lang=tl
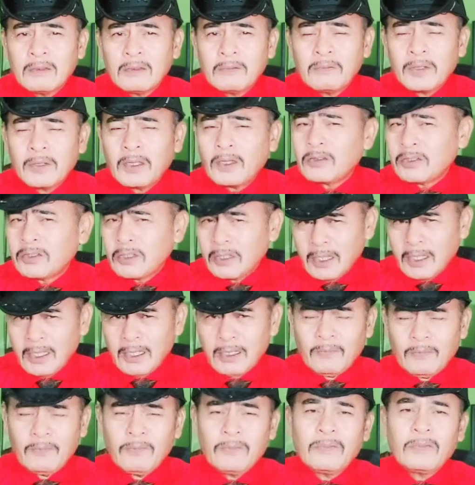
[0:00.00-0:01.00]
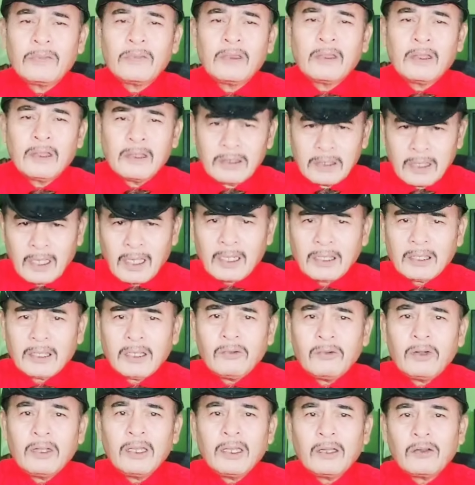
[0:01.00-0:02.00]
Pero sige,
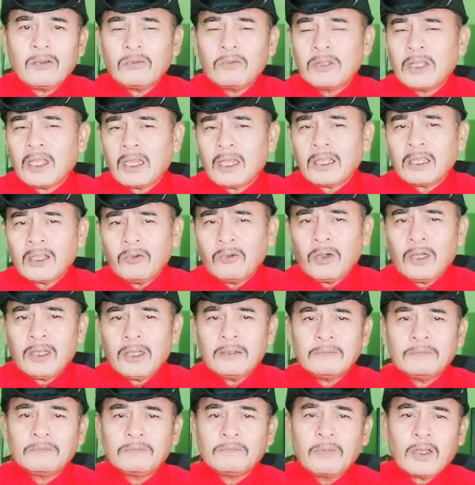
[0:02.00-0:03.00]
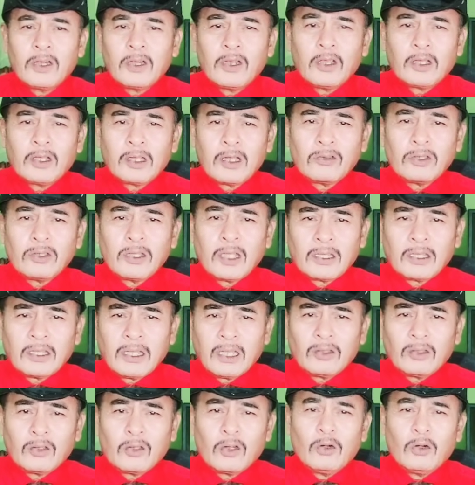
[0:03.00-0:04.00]
31 na kung 31. Pero ikaw
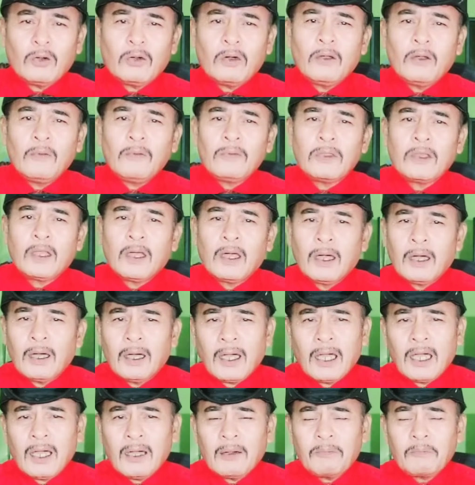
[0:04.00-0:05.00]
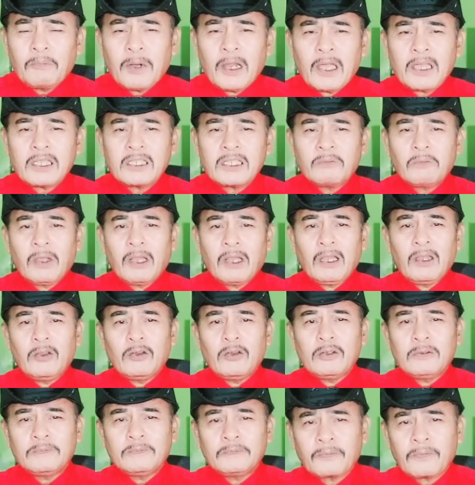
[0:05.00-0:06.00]
32 uh, plus
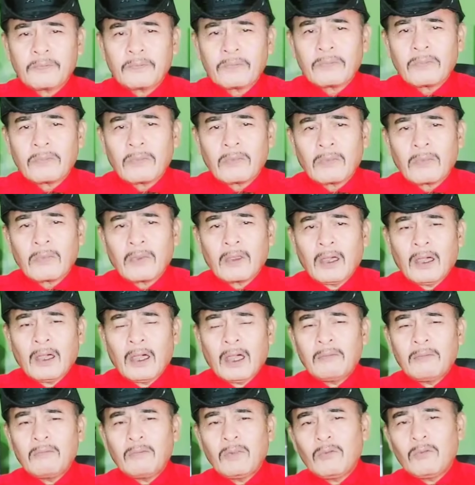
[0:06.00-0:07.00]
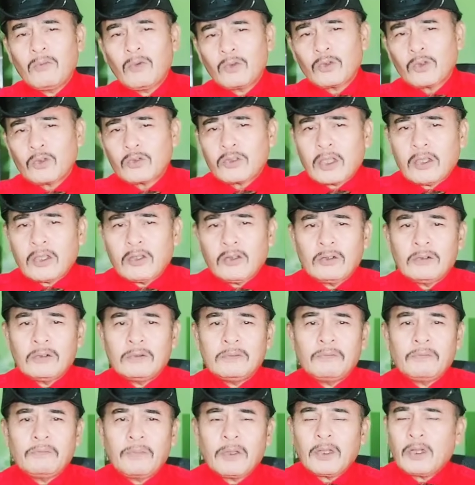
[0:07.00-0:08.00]
million ang bumoto sa iyo.
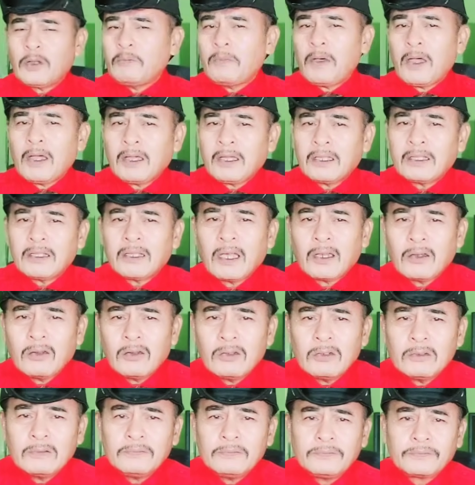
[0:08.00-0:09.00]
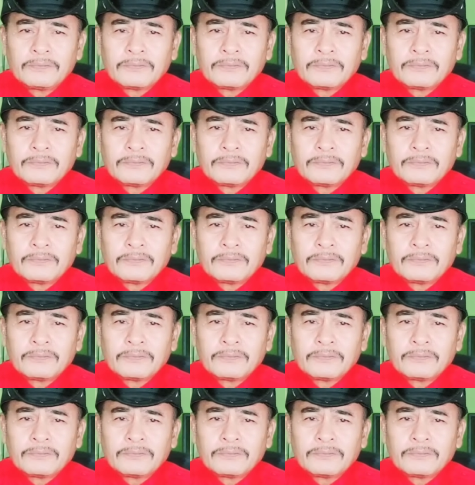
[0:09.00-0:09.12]
Pero bakit ganon?